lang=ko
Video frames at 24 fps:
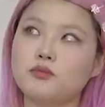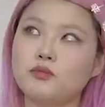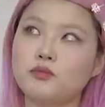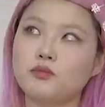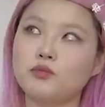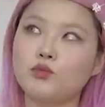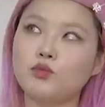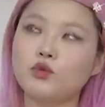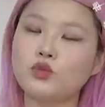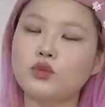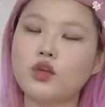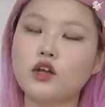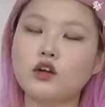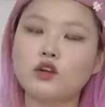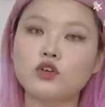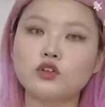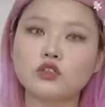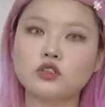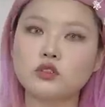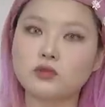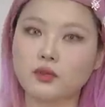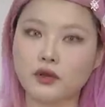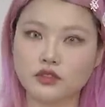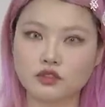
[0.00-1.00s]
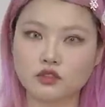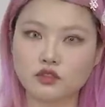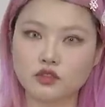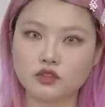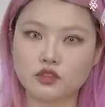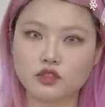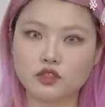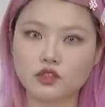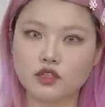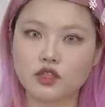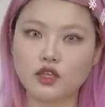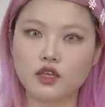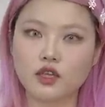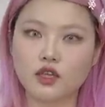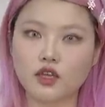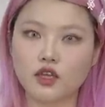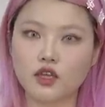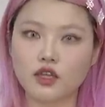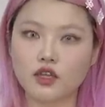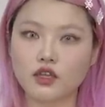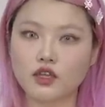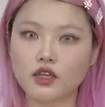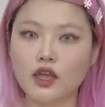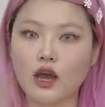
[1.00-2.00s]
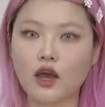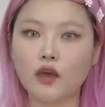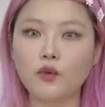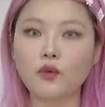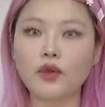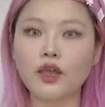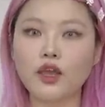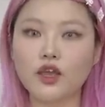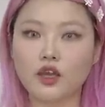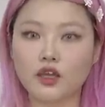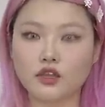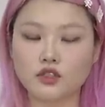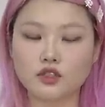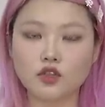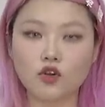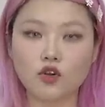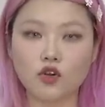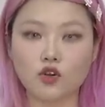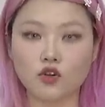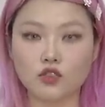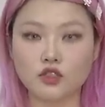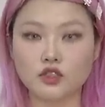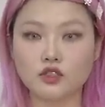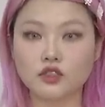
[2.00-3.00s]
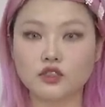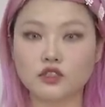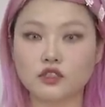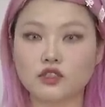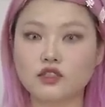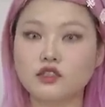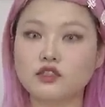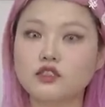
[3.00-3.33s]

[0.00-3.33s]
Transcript: 모델 컷을 봤었을 때 야외에서 그